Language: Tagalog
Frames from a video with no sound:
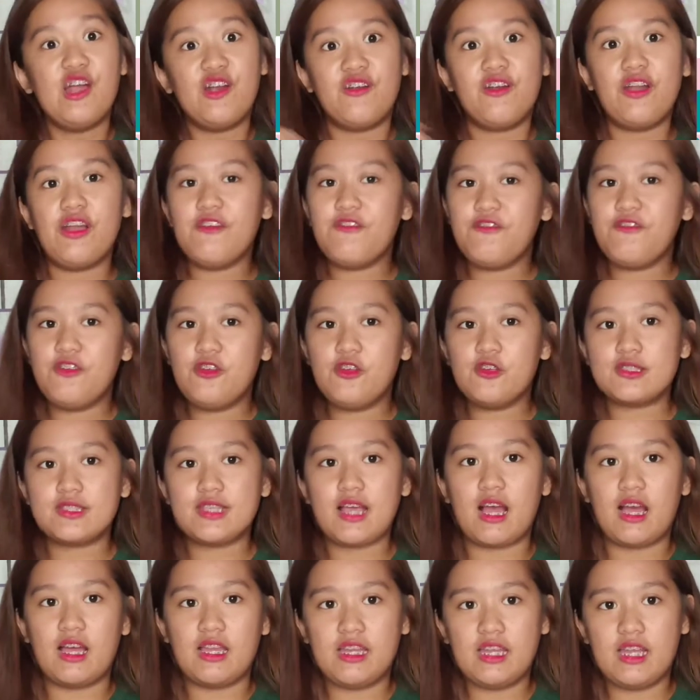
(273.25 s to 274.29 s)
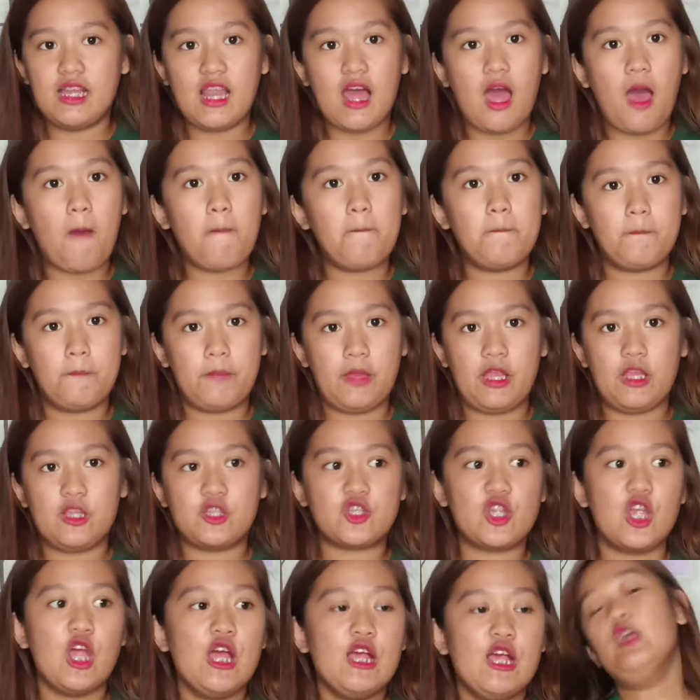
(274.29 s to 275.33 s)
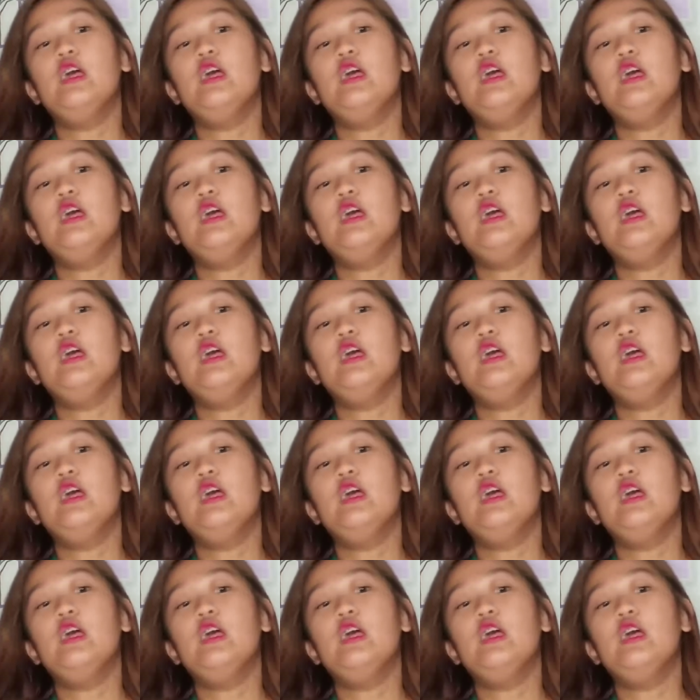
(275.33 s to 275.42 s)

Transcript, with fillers: review sa kanilang page.